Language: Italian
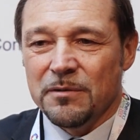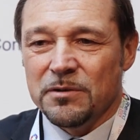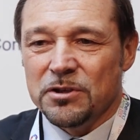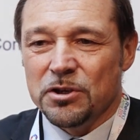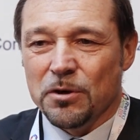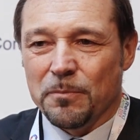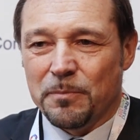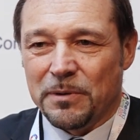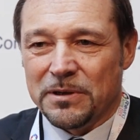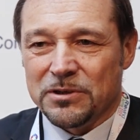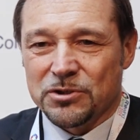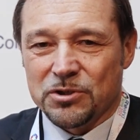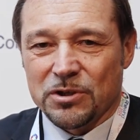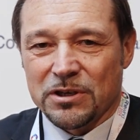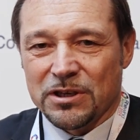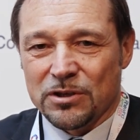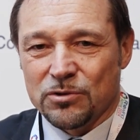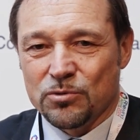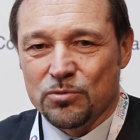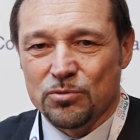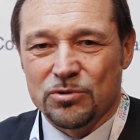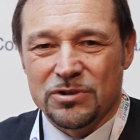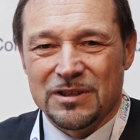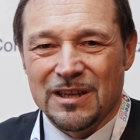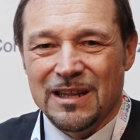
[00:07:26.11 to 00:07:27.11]
Io penso che
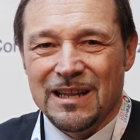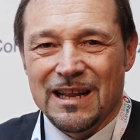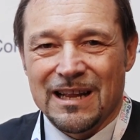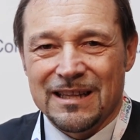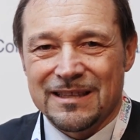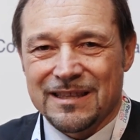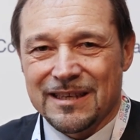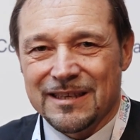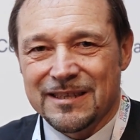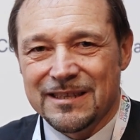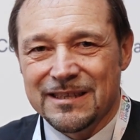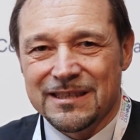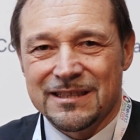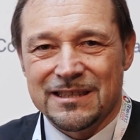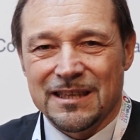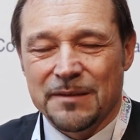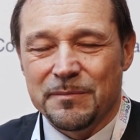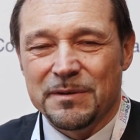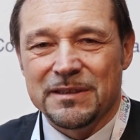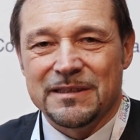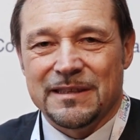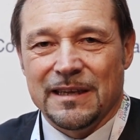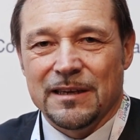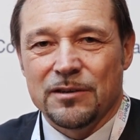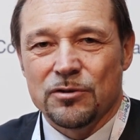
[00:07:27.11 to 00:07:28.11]
tutti gli altri
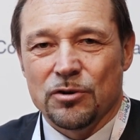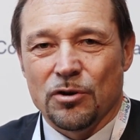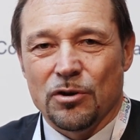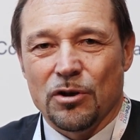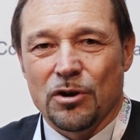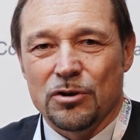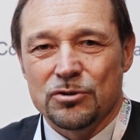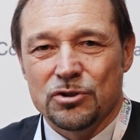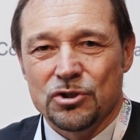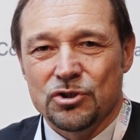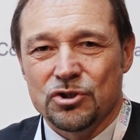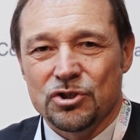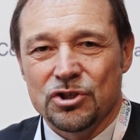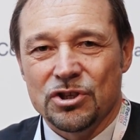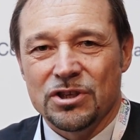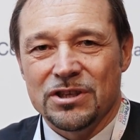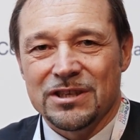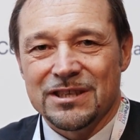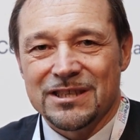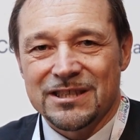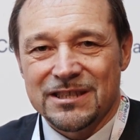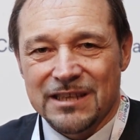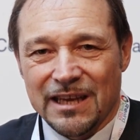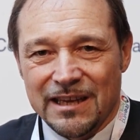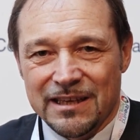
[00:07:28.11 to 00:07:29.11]
sistemi tecnologici
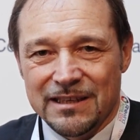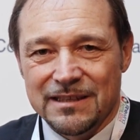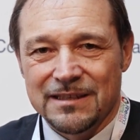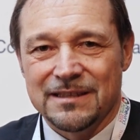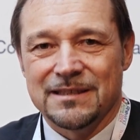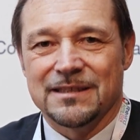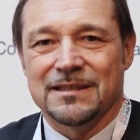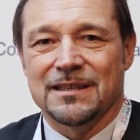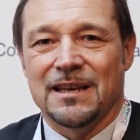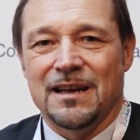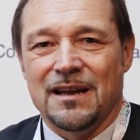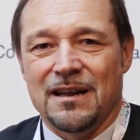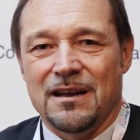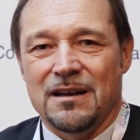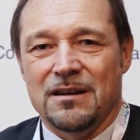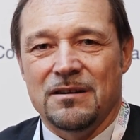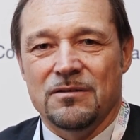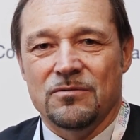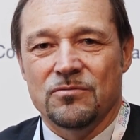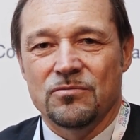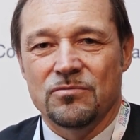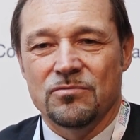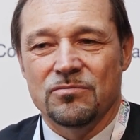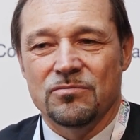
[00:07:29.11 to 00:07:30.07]
senza